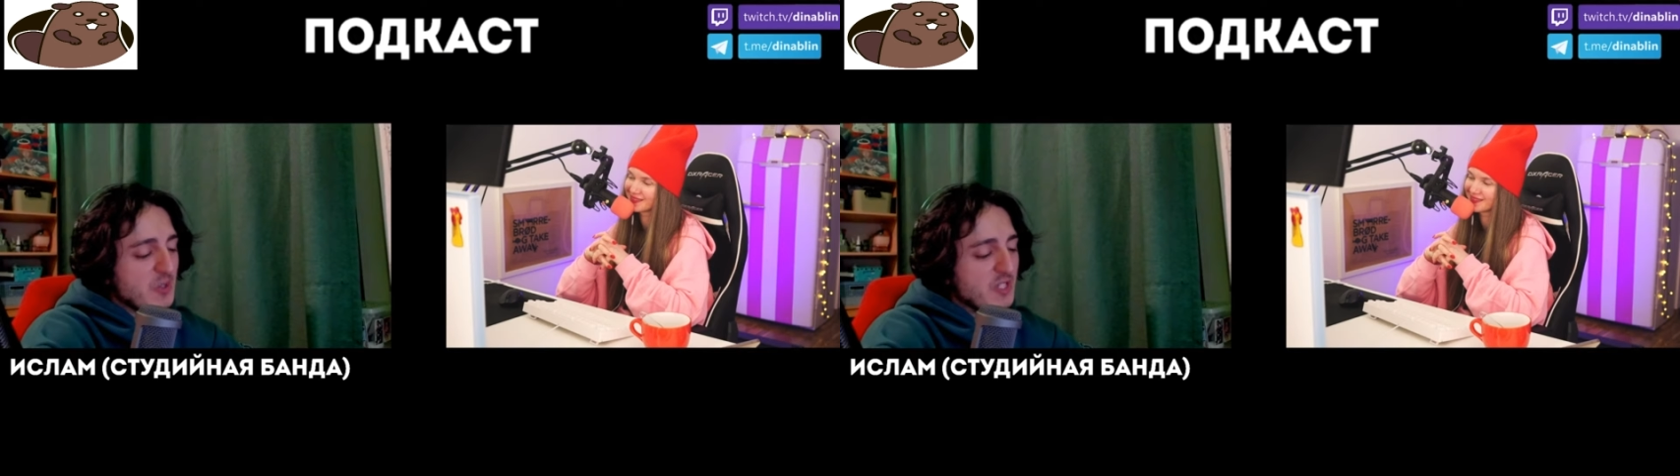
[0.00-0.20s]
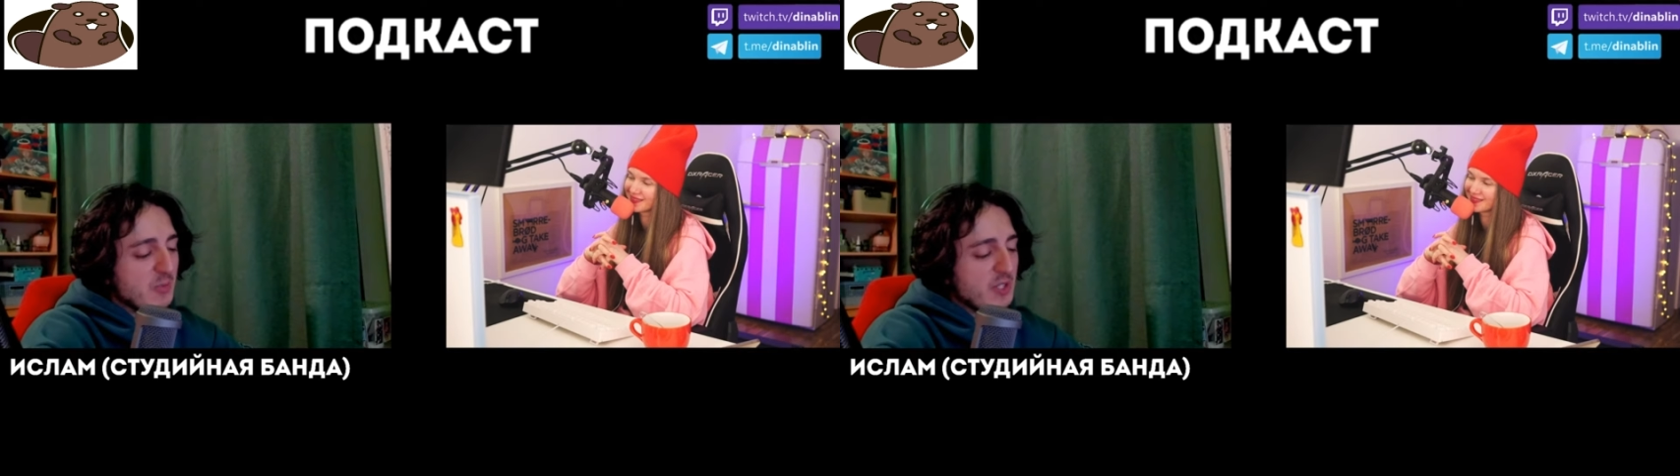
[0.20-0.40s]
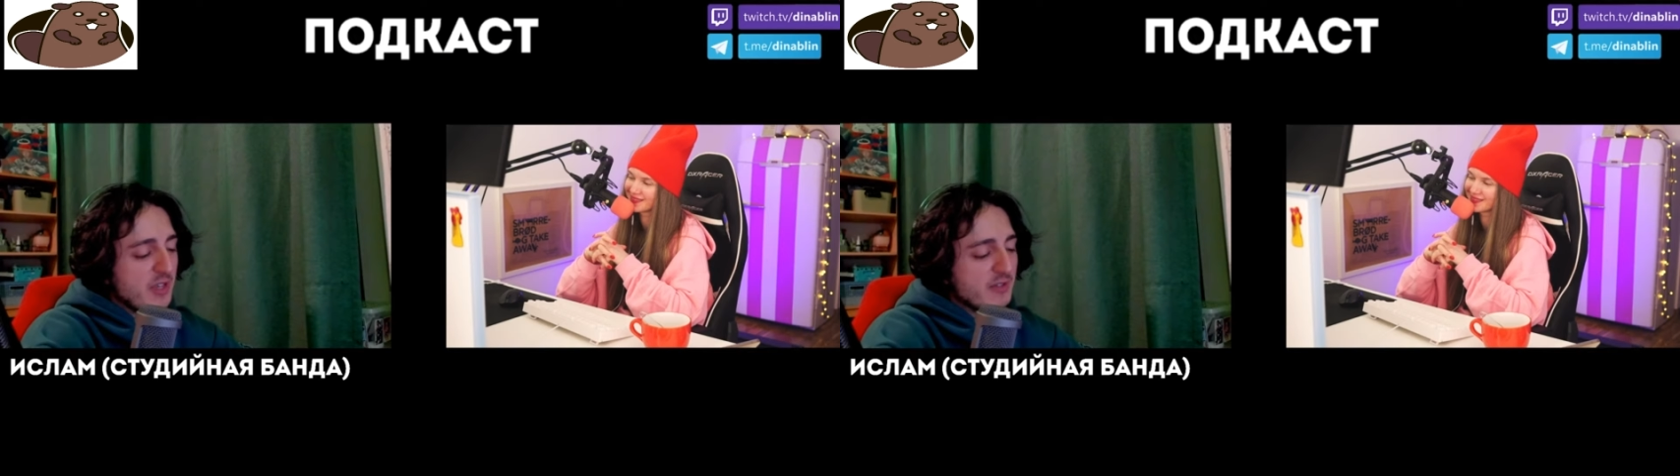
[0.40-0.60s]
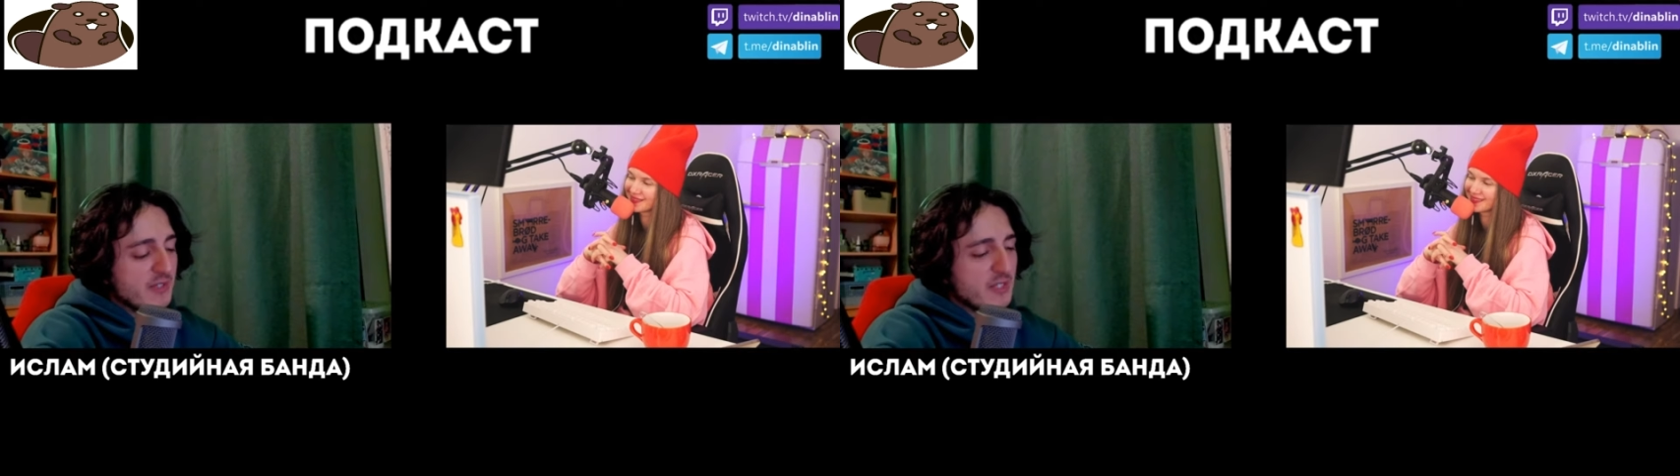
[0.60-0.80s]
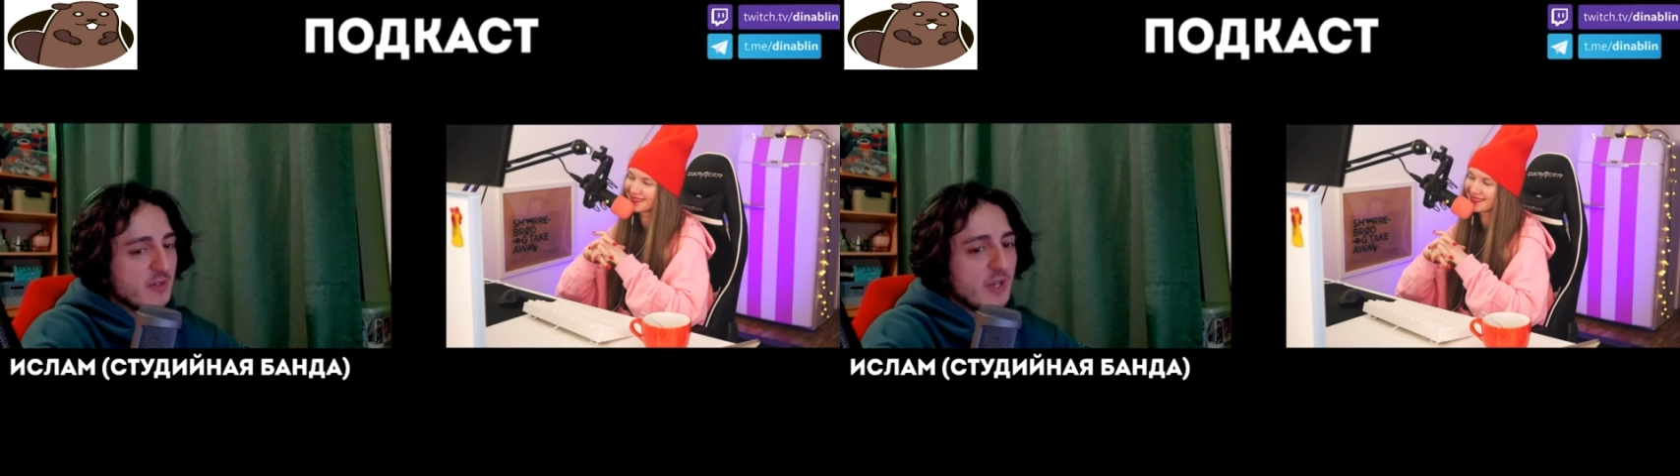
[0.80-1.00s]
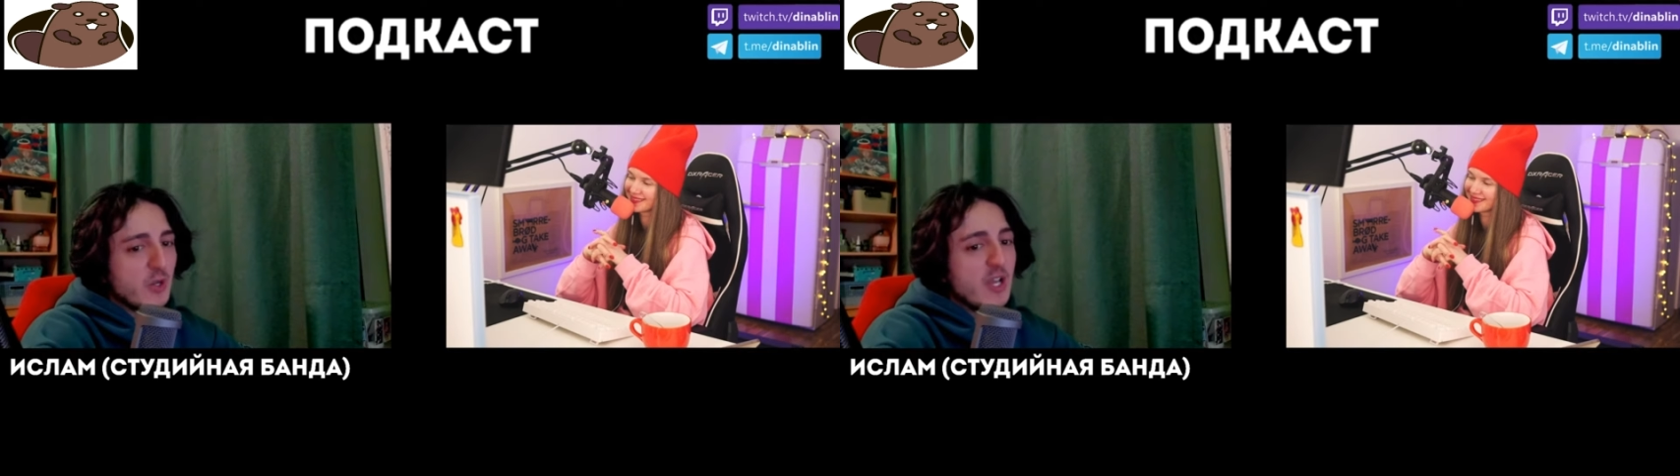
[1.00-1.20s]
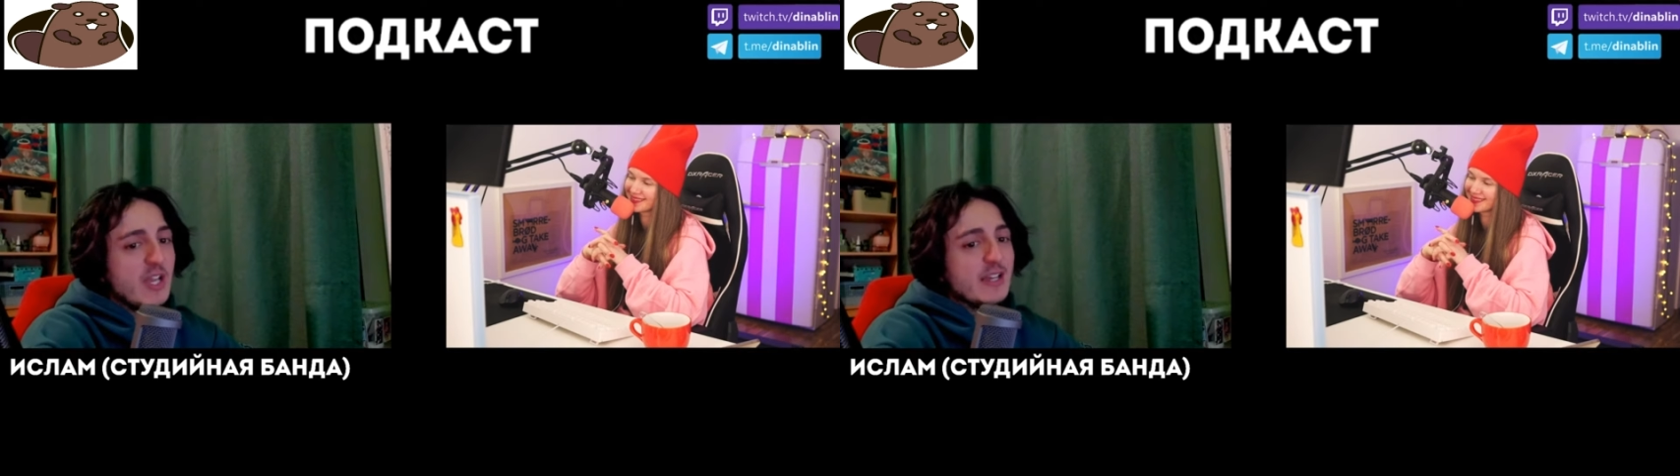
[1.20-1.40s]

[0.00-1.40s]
собой, я это везде говорю,